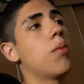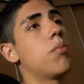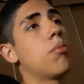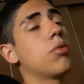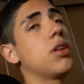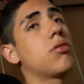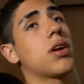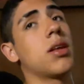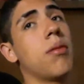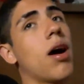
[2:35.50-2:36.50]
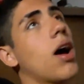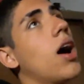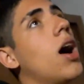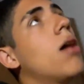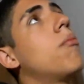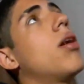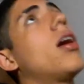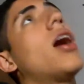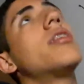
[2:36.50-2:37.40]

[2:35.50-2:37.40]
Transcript: meu irmão deitou aqui na minha cama.